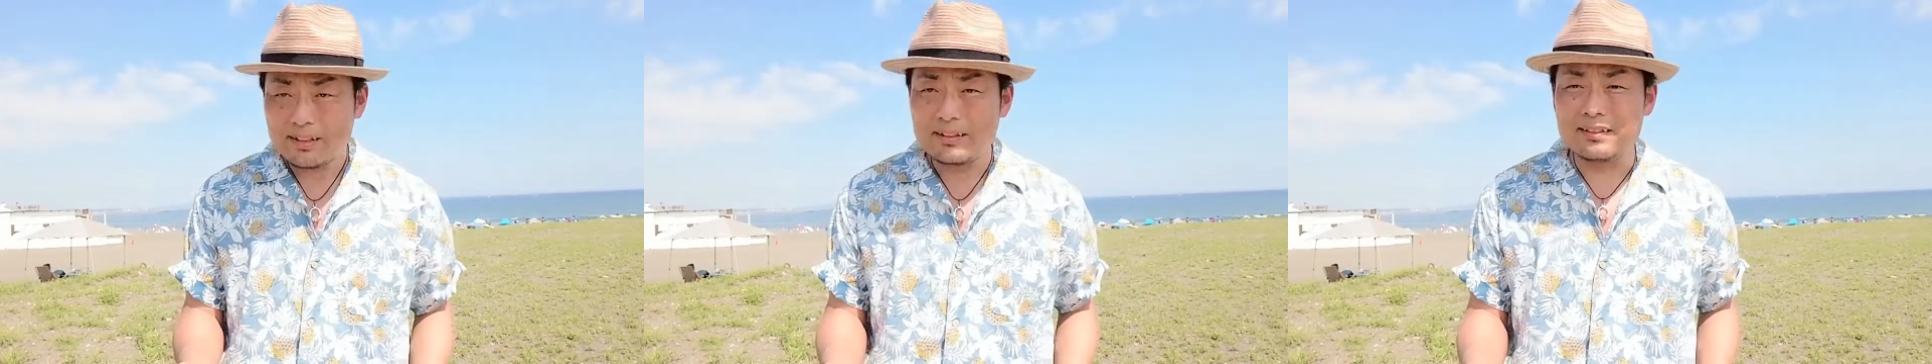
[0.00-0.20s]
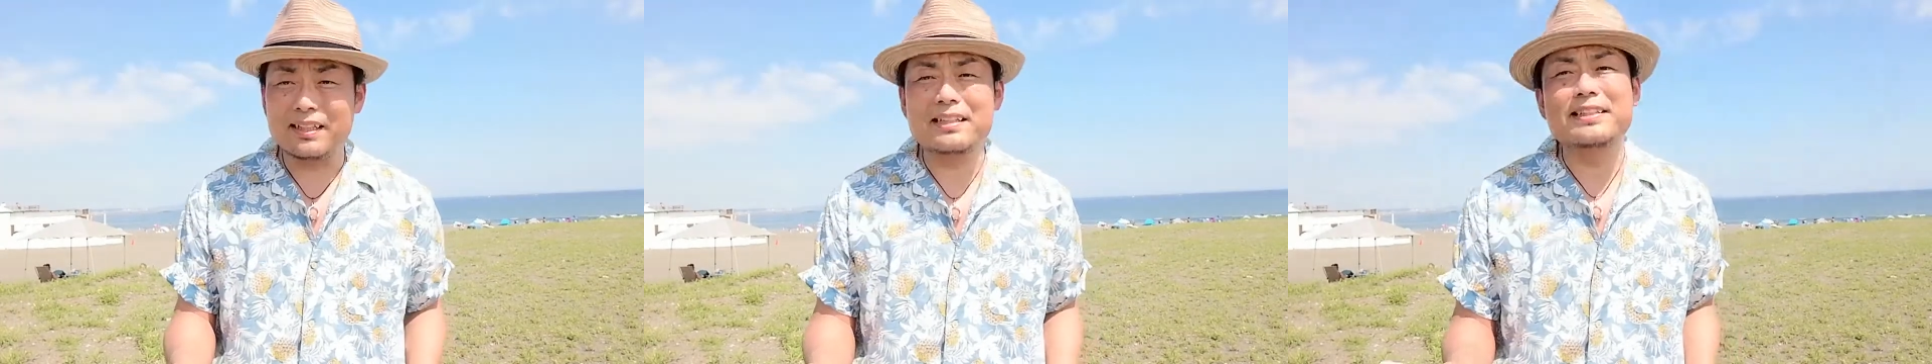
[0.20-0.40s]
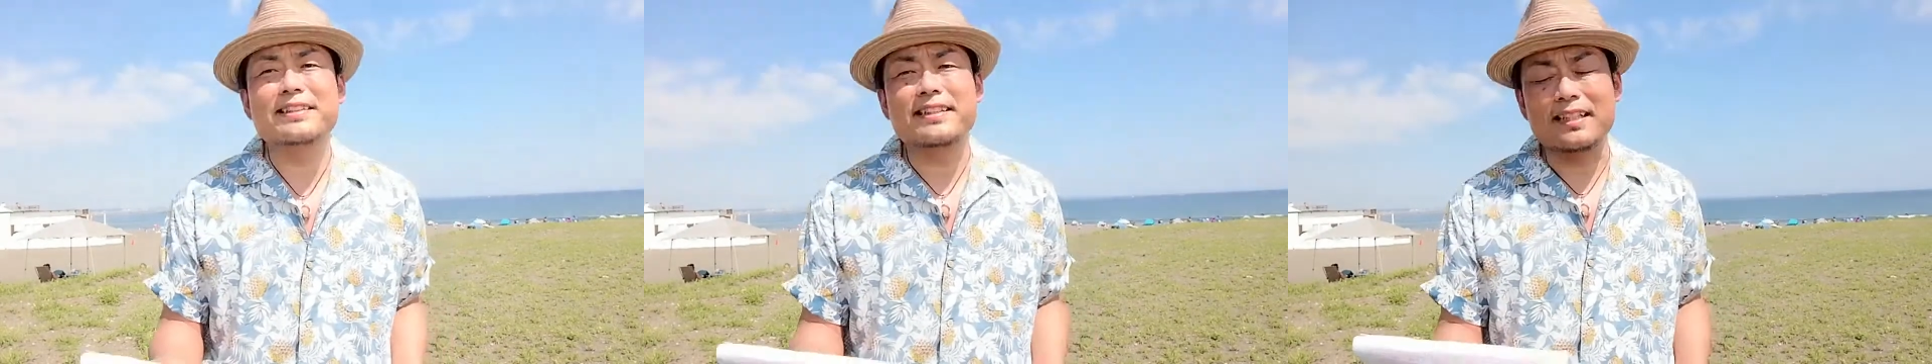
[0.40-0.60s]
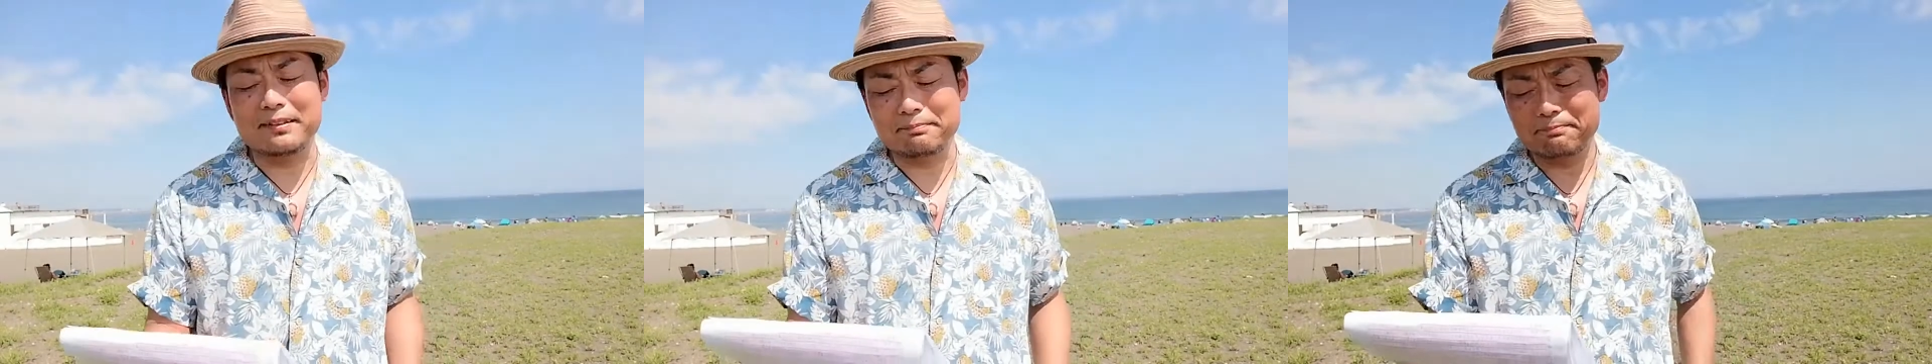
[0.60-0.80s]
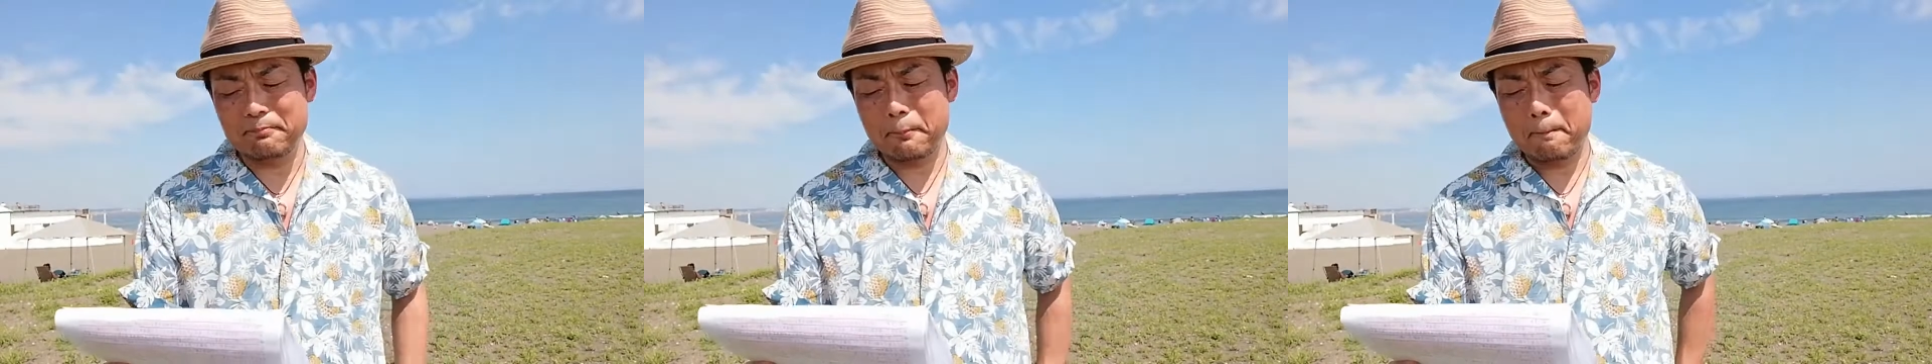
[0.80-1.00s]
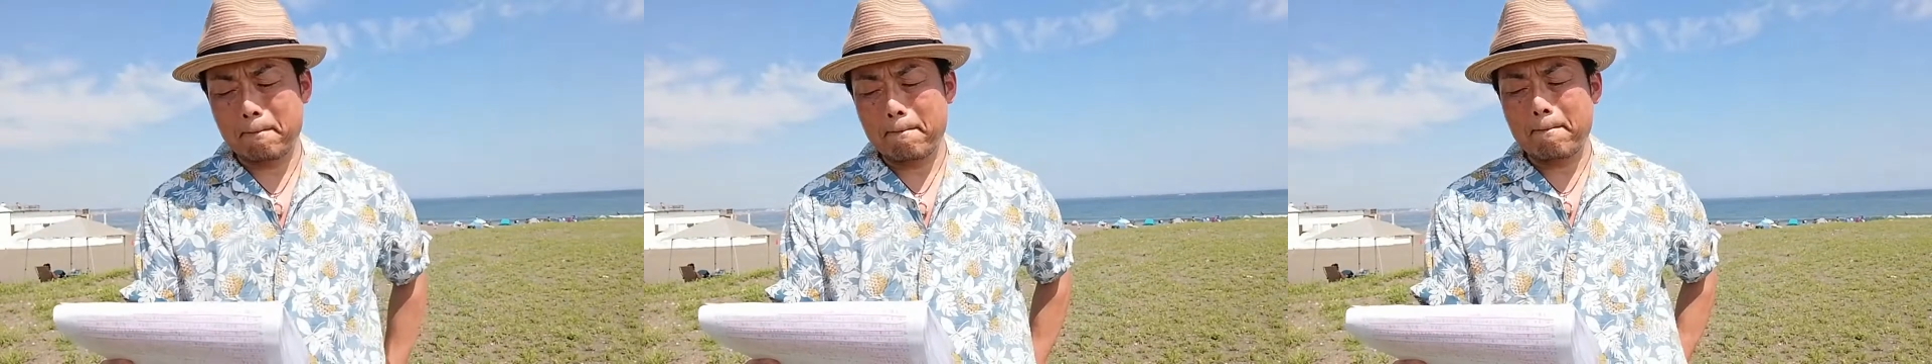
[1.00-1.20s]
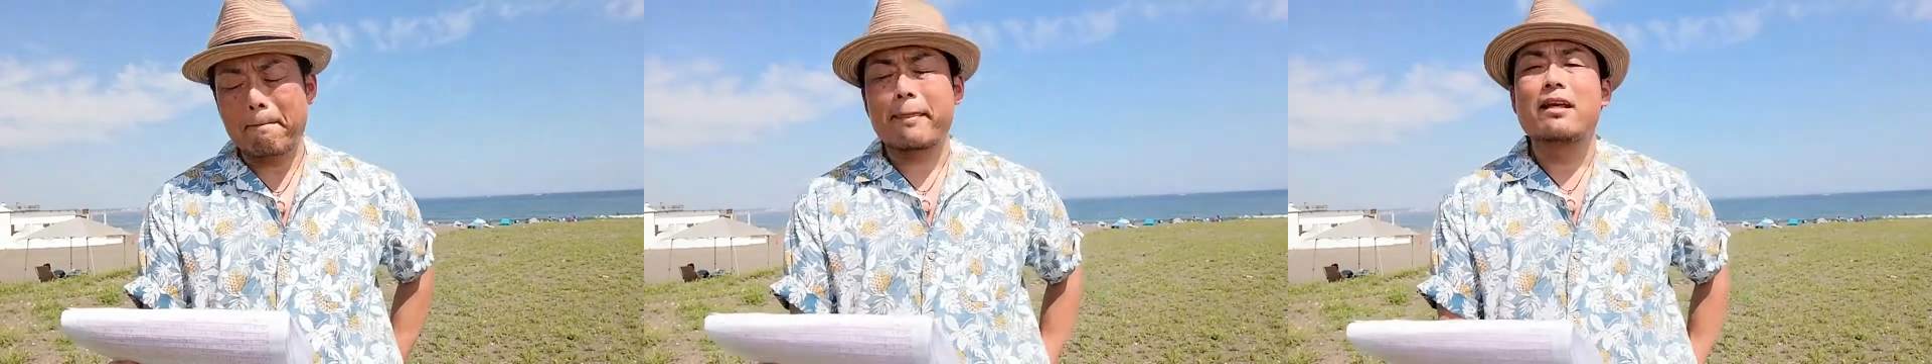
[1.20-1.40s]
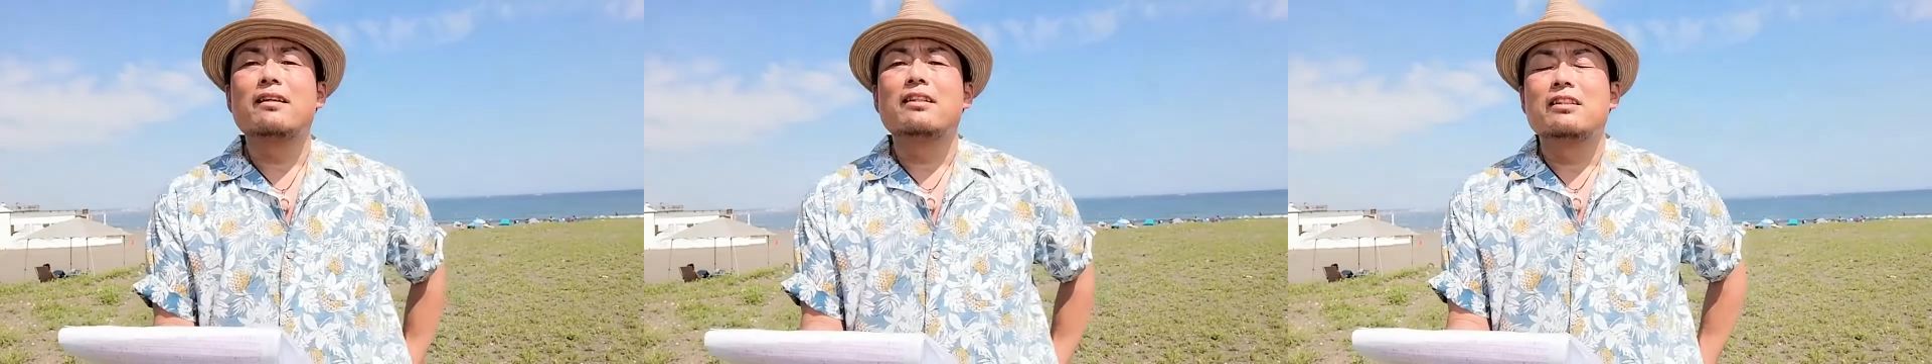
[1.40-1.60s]
デリさ
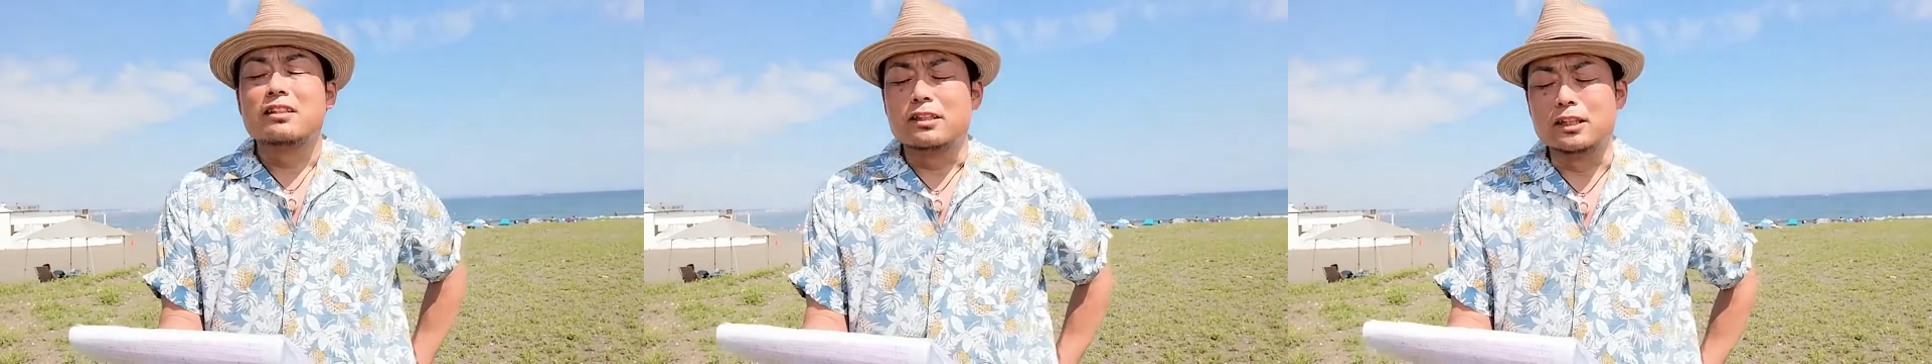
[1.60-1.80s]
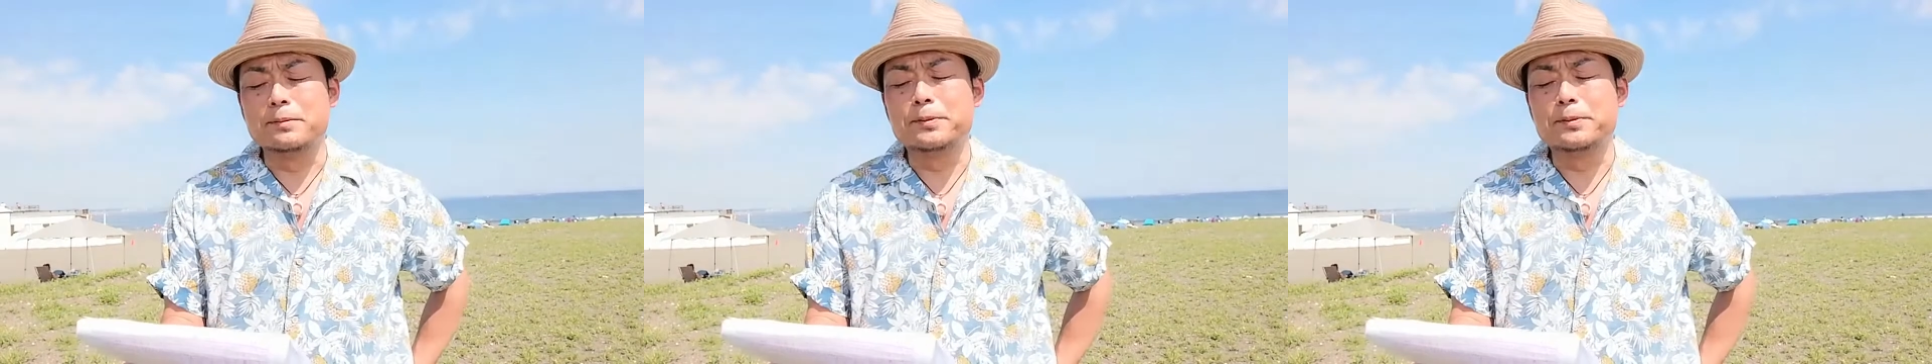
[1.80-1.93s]
ん、